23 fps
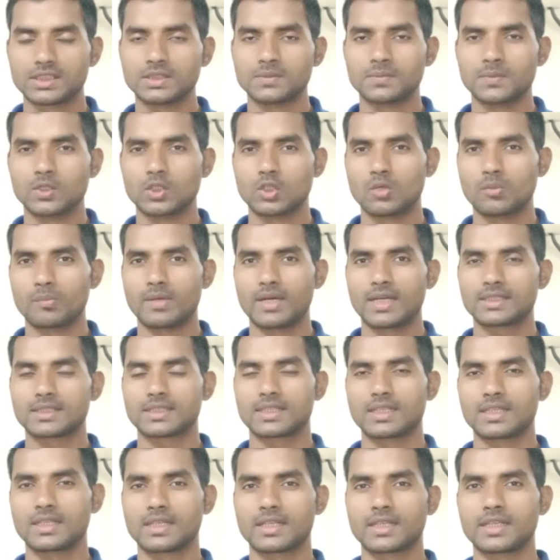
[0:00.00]
की इस वीडियो में बात
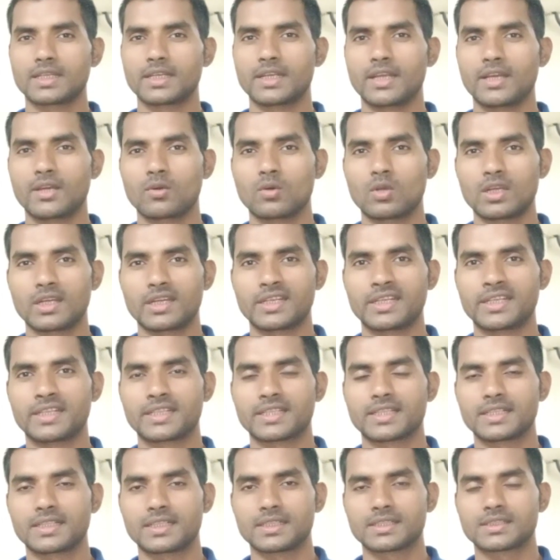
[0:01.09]
करेंगे कि रेगुलर
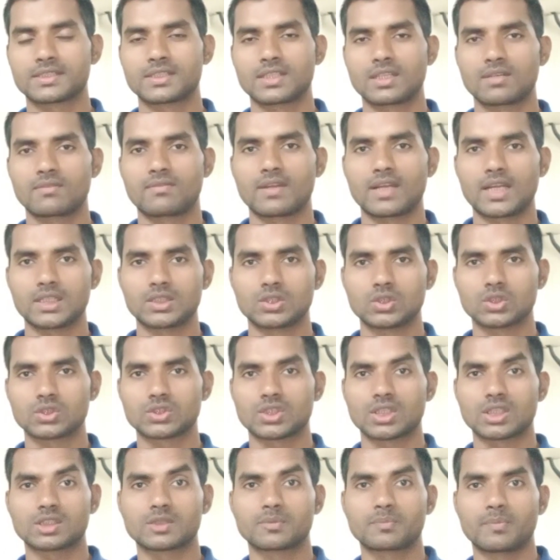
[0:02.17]
इंटरनेशनल फ़्लाइट जो
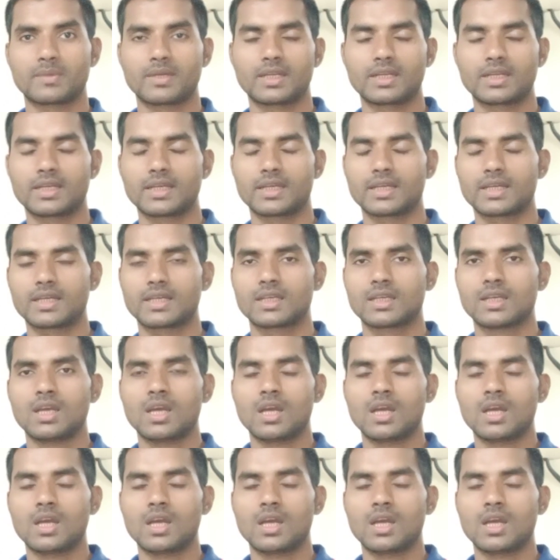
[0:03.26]
सस्पेंड है